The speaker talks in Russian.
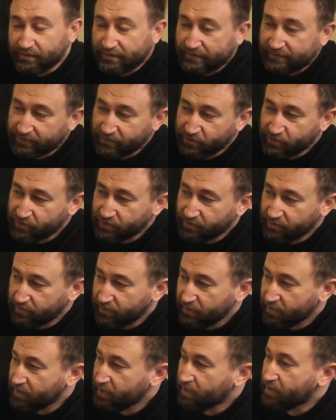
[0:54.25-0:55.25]
Для
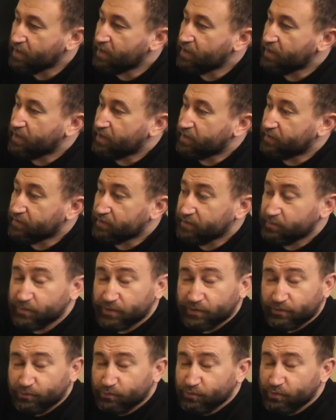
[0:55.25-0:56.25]
начала
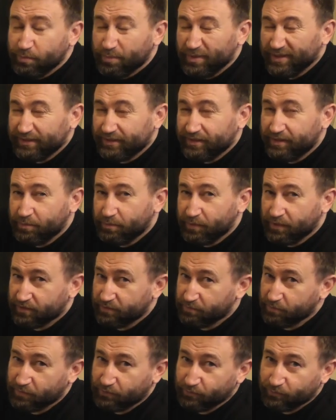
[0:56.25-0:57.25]
рекомендую по
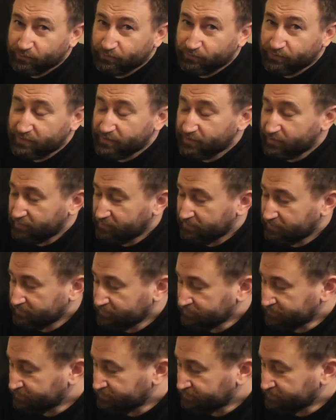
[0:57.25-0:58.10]
3-5 минут в день